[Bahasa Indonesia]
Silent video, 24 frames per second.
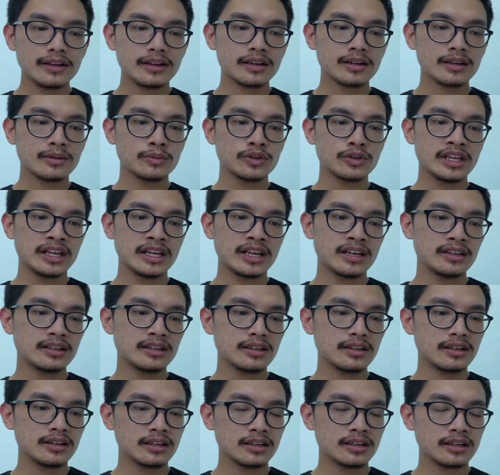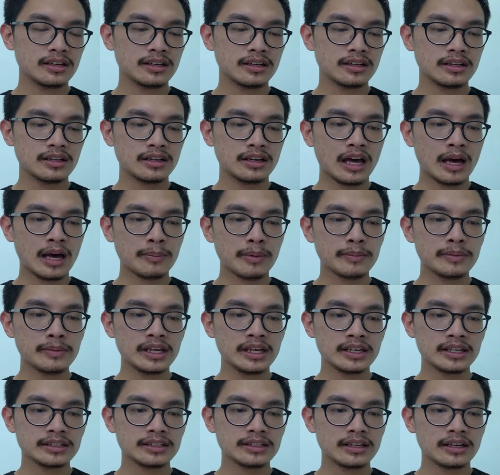Kemudian uh, apabila
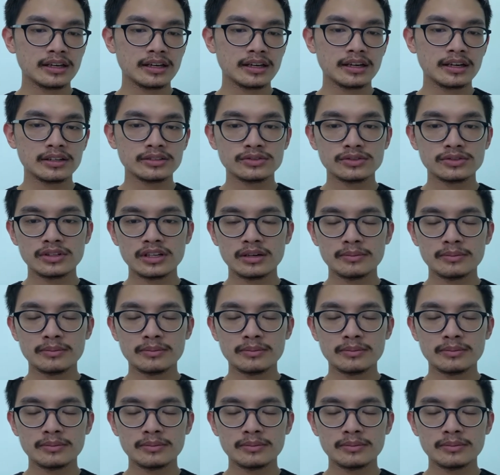kita sudah